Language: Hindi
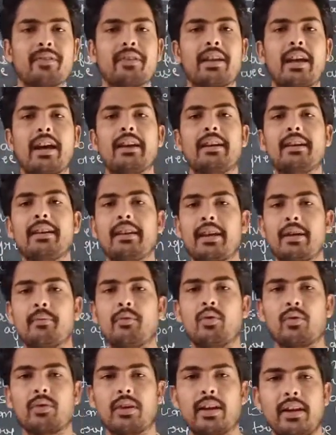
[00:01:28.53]
क्या नियम
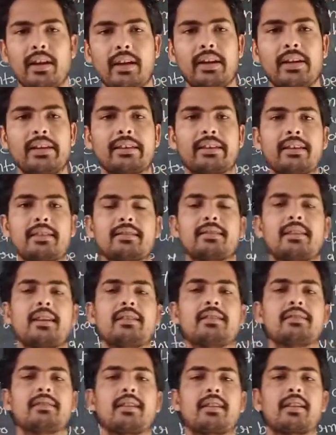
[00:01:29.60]
होंगे किस तरह
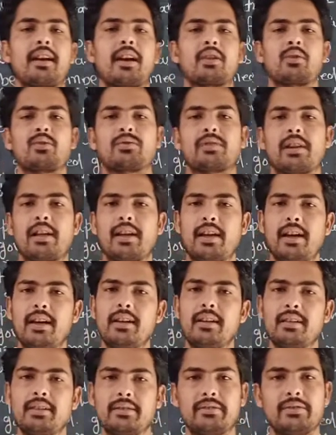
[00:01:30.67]
से सरकार को चलाया
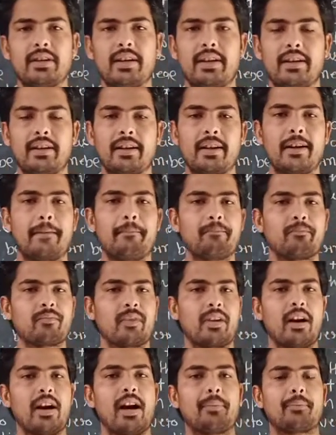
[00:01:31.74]
जाएगा
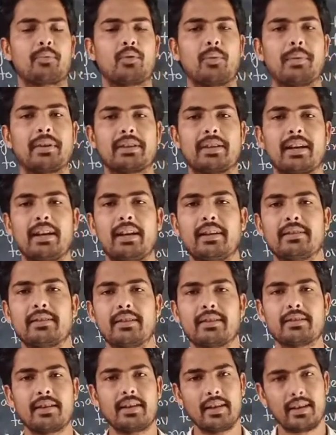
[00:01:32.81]
आपको पता है
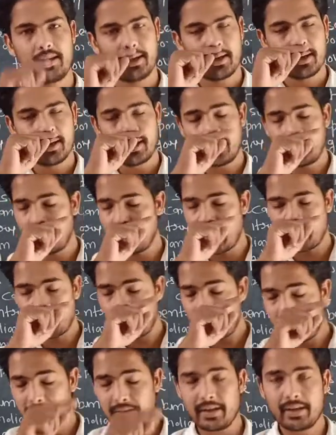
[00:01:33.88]
अच्छे से इंडिया
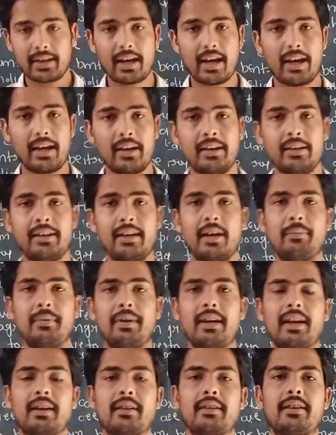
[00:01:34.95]
में भी क्या है इंडिया भी
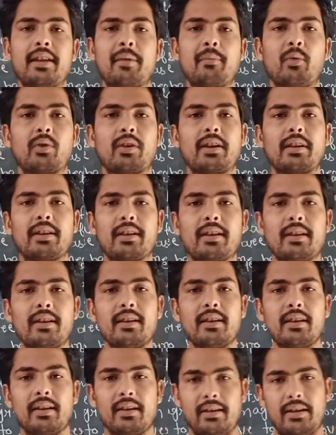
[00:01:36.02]
एक डेमोक्रेटिक
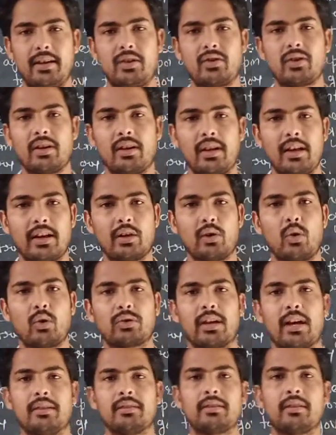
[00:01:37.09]
नेशन है एक
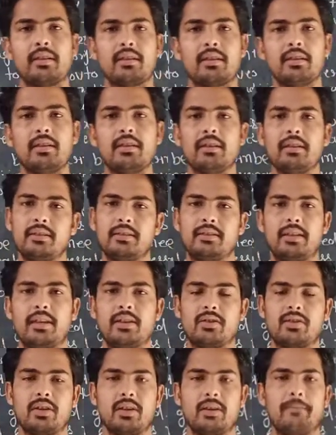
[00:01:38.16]
लोकतांत्रिक
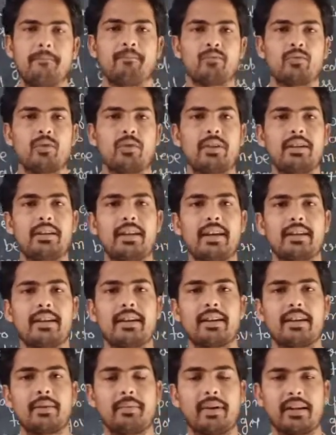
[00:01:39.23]
देश है तो इंडिया की
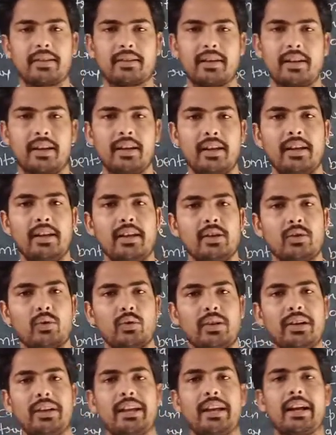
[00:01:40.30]
अगर बात करें तो
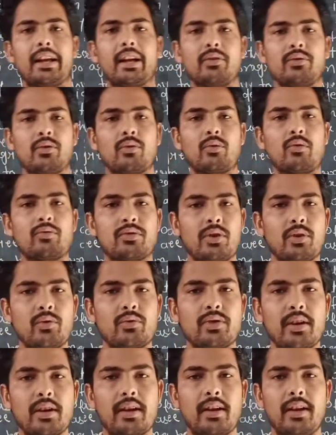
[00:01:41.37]
इंडिया का जो
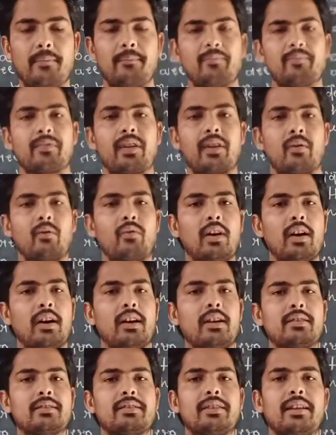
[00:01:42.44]
कॉन्स्टिट्यूशन है
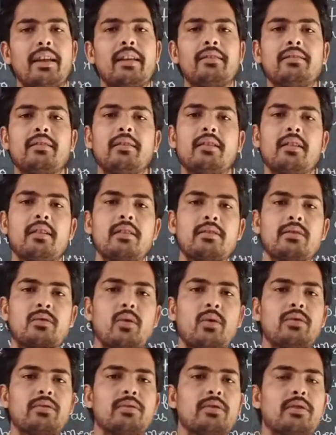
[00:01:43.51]
वर्ल्ड्स लेंथियस्ट
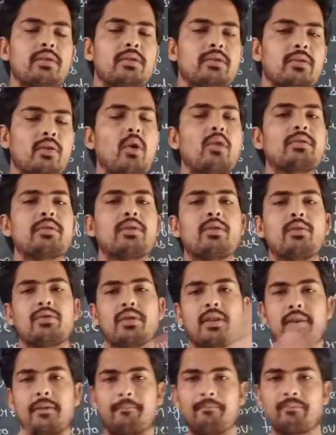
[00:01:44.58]

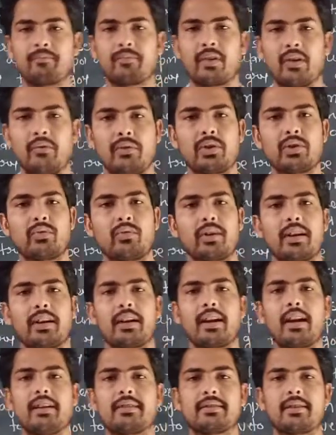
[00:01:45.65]
कॉन्स्टिट्यूशन विश्व का
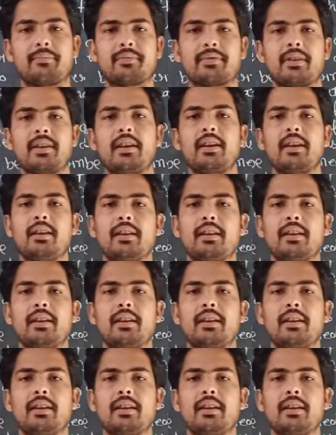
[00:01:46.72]
क्या है सबसे